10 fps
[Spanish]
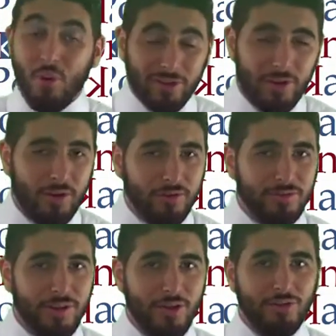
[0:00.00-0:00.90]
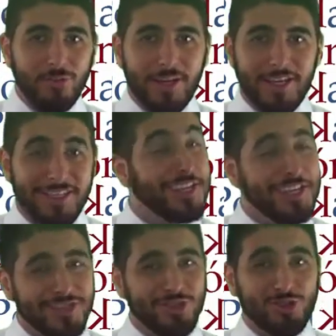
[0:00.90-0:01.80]
4 de agosto del año 2015
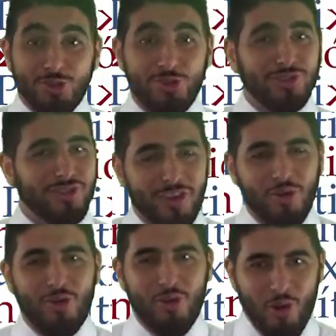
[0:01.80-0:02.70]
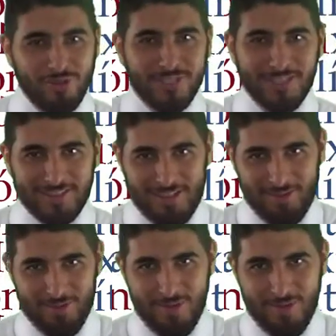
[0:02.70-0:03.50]
y esto es un noticiero con sentido.